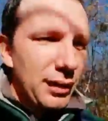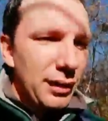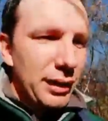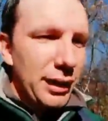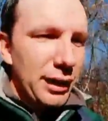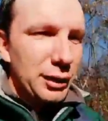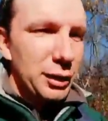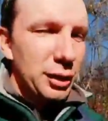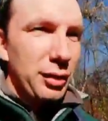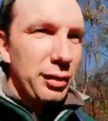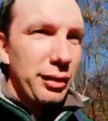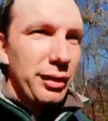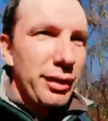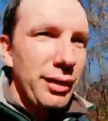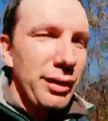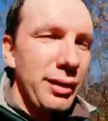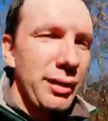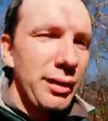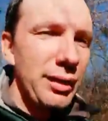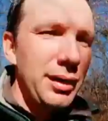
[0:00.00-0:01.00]
Так что
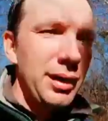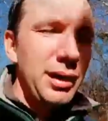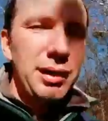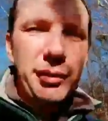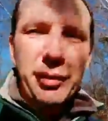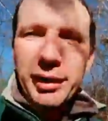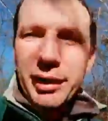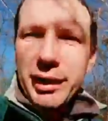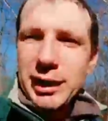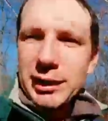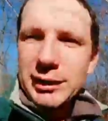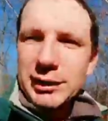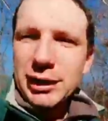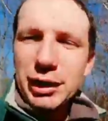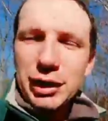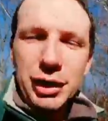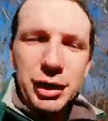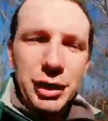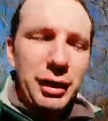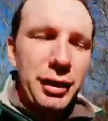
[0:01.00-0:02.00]
12
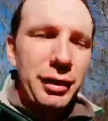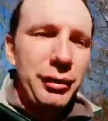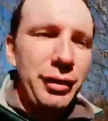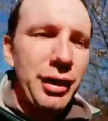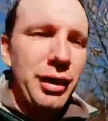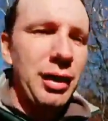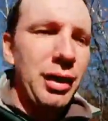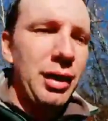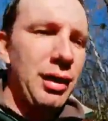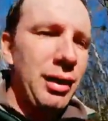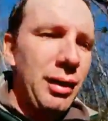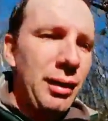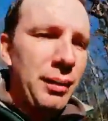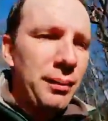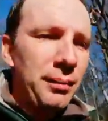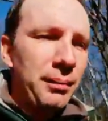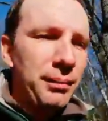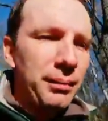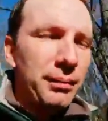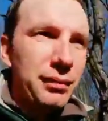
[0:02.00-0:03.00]
человек
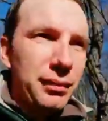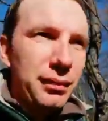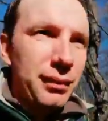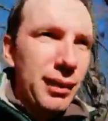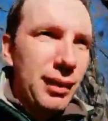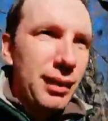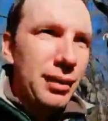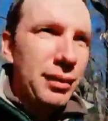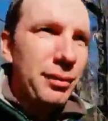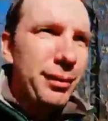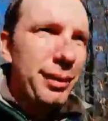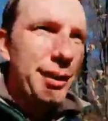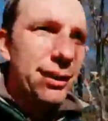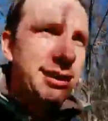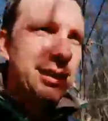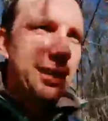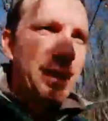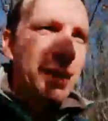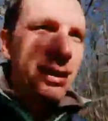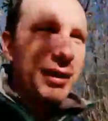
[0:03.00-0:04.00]

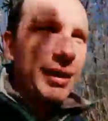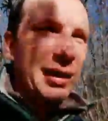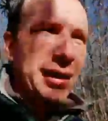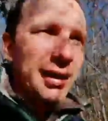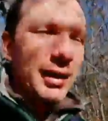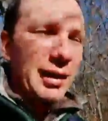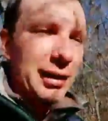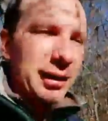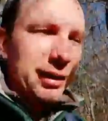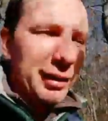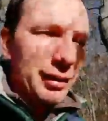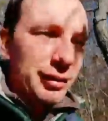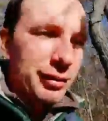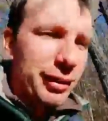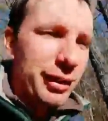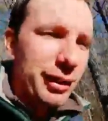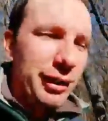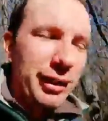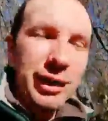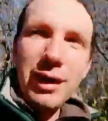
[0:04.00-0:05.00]
пострадали,
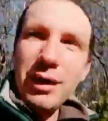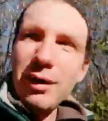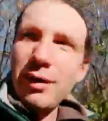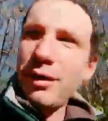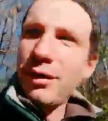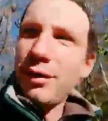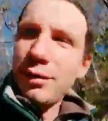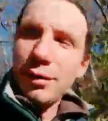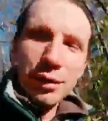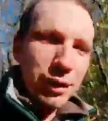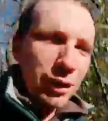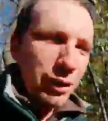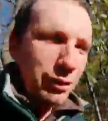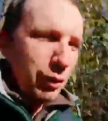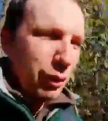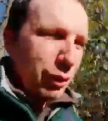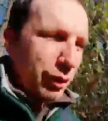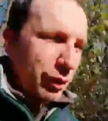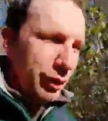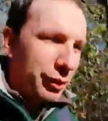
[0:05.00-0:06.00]
вернее уже
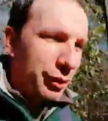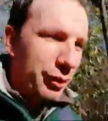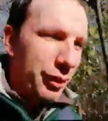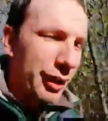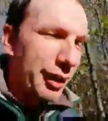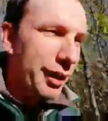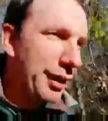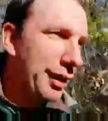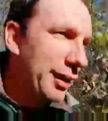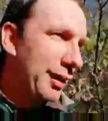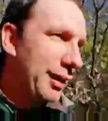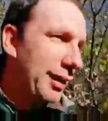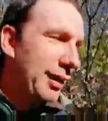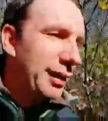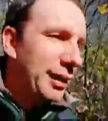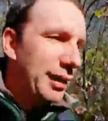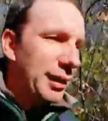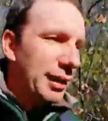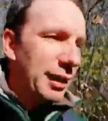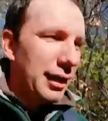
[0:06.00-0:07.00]
мертвые,
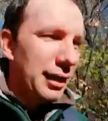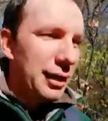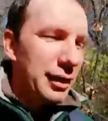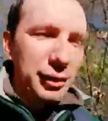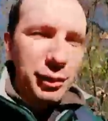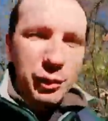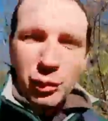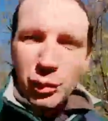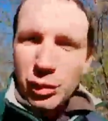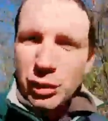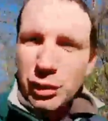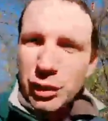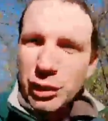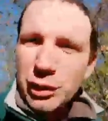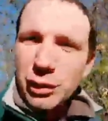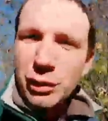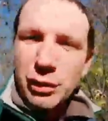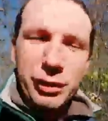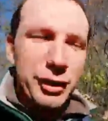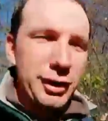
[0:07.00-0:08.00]
а двух
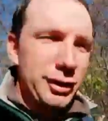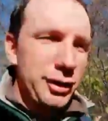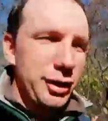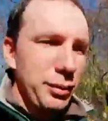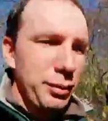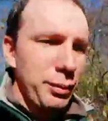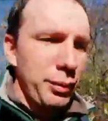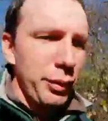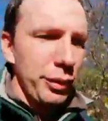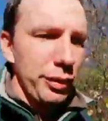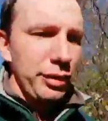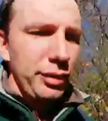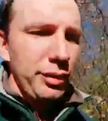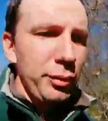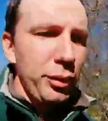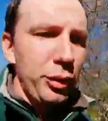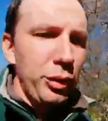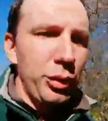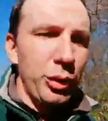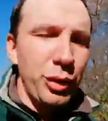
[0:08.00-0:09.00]
еще до сих пор не
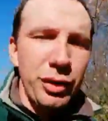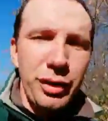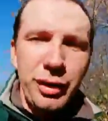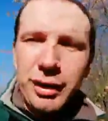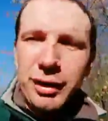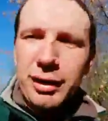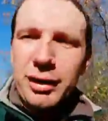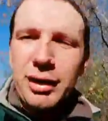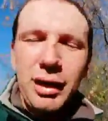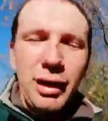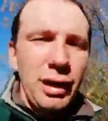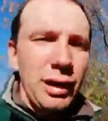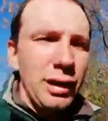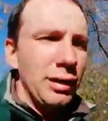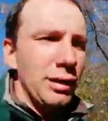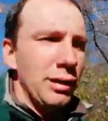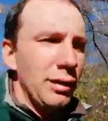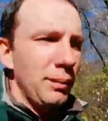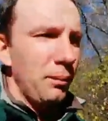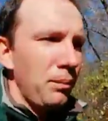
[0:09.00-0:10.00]
могут найти.
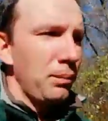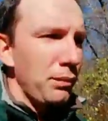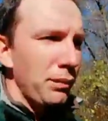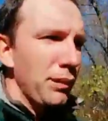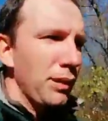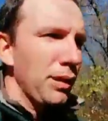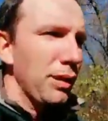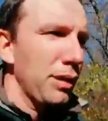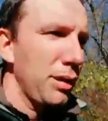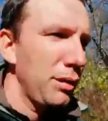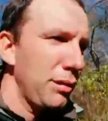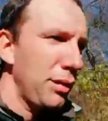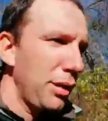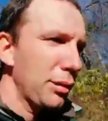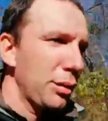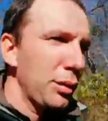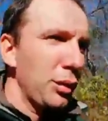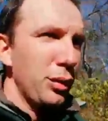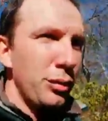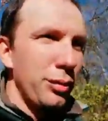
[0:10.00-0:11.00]
Вы
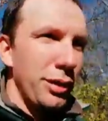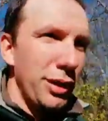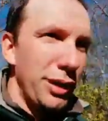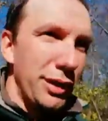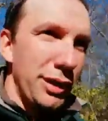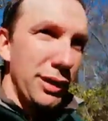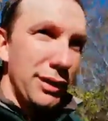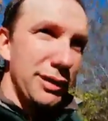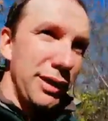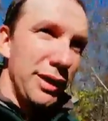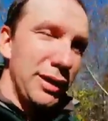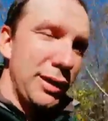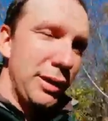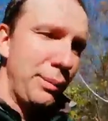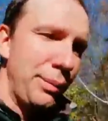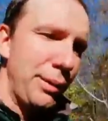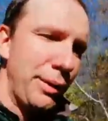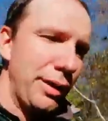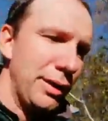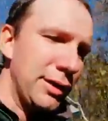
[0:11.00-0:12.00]
удумайтесь, это
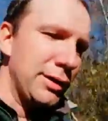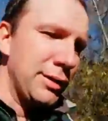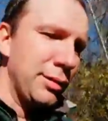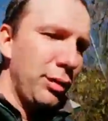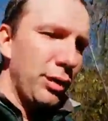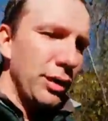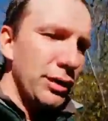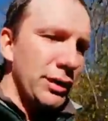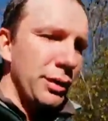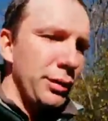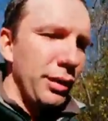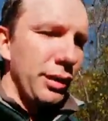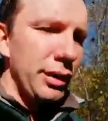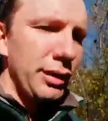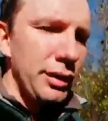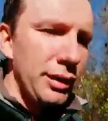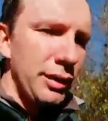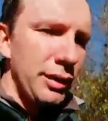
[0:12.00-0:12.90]
производство